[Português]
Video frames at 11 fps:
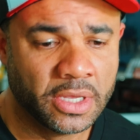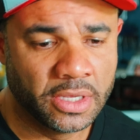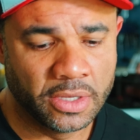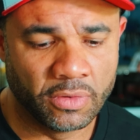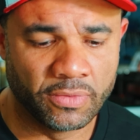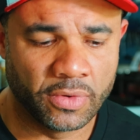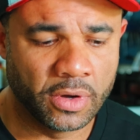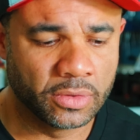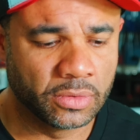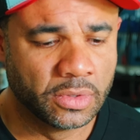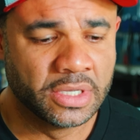e eu
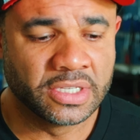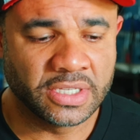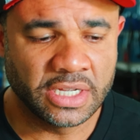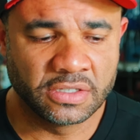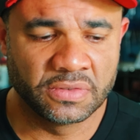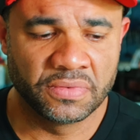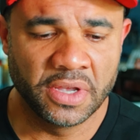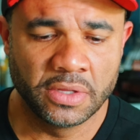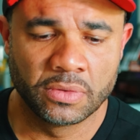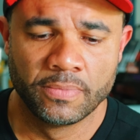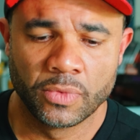volto
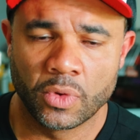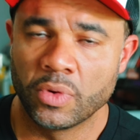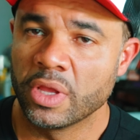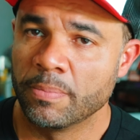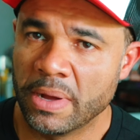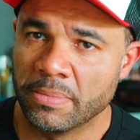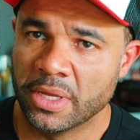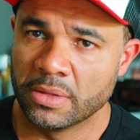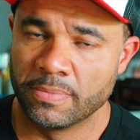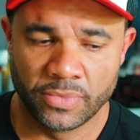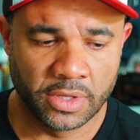satisfeito com o equipamento.